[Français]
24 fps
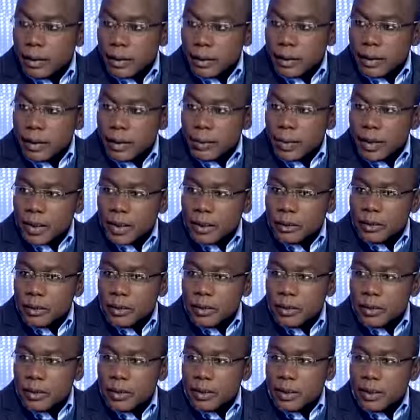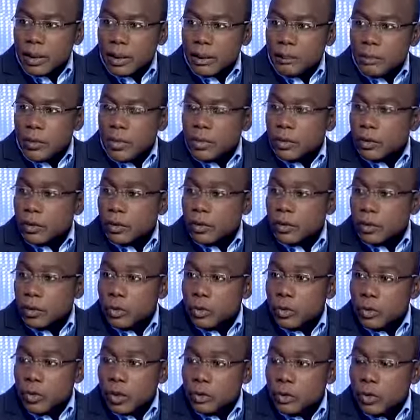la cyberdéfense, c'est la mise en œuvre
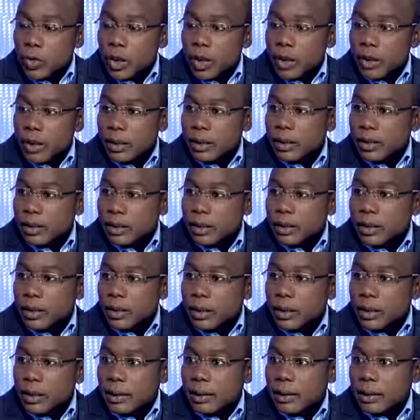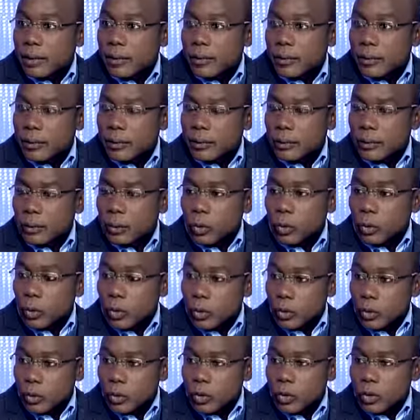de tous les moyens techniques, euh,
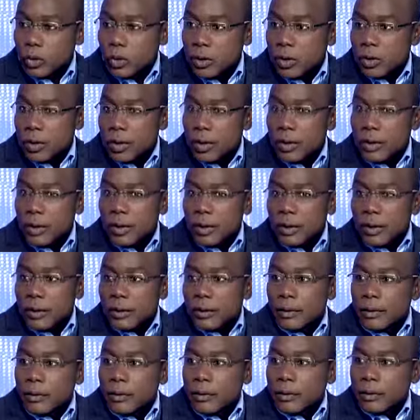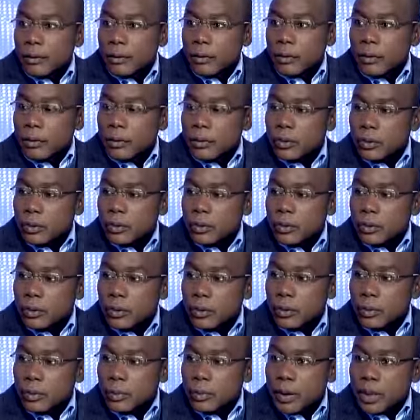ressources, euh, de sorte
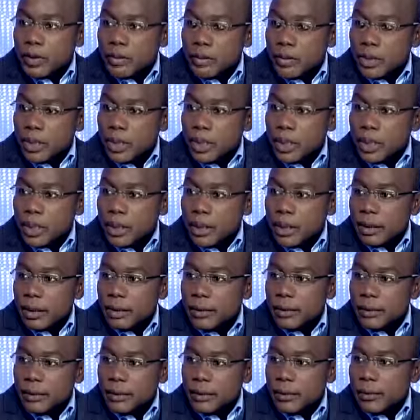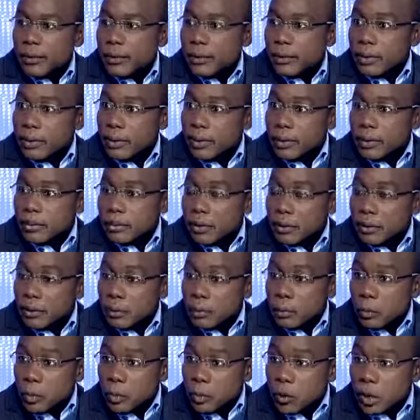de prévenir euh, les
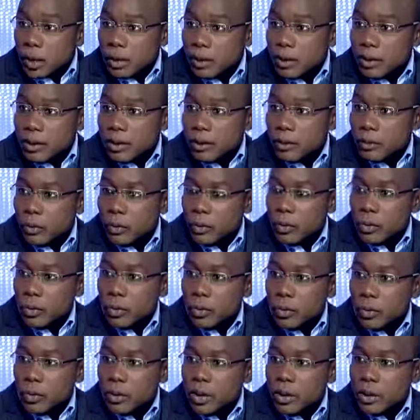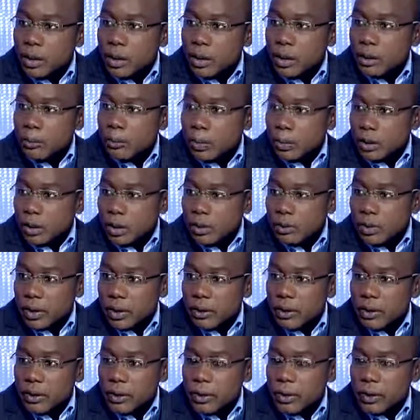différentes menaces aujourd'hui qui
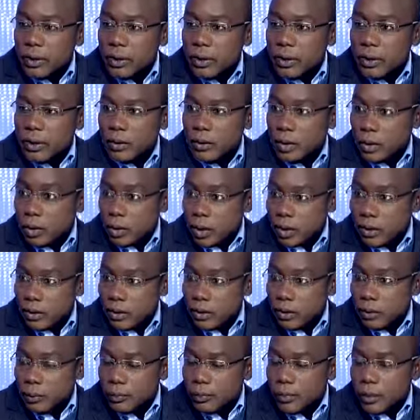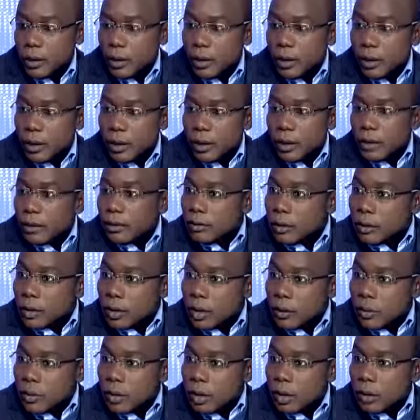prolifèrent sur les, sur les réseaux. Il faut
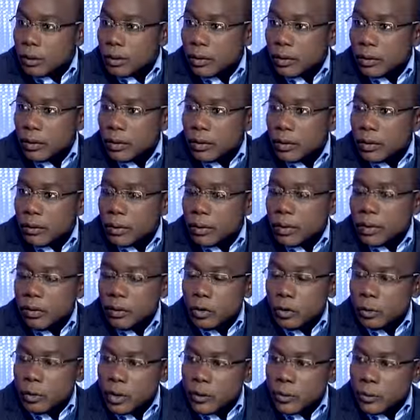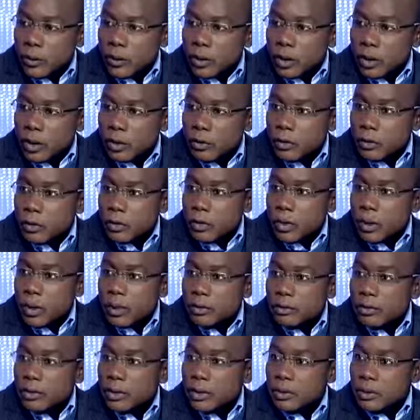savoir que l'économie mondiale, depuis
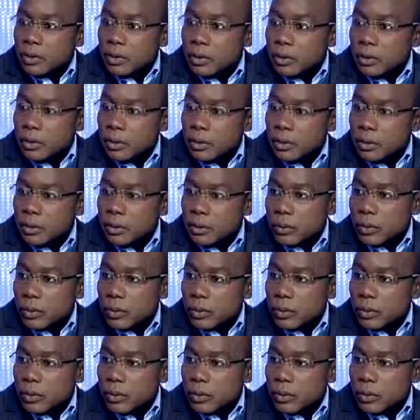la fin, du,